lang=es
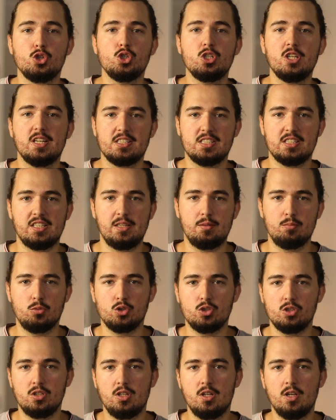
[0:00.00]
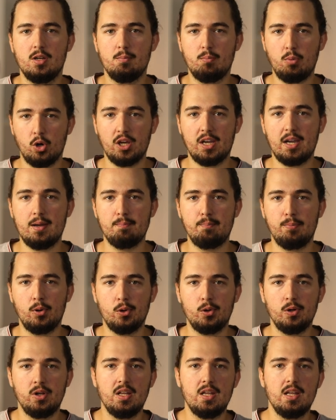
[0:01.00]
dos extremos. Por
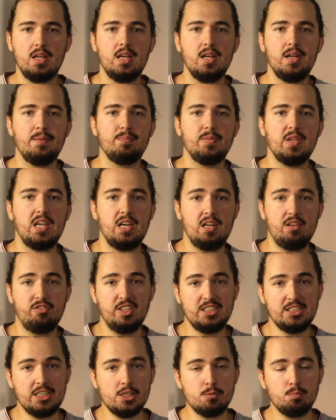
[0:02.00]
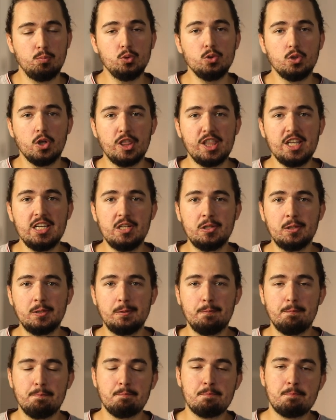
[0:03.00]
ejemplo, en
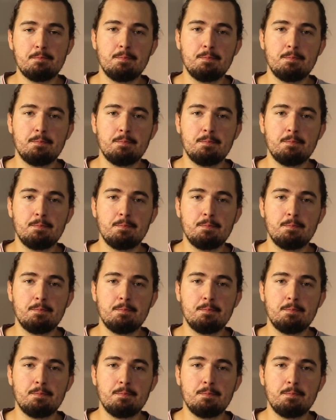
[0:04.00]
F3.5,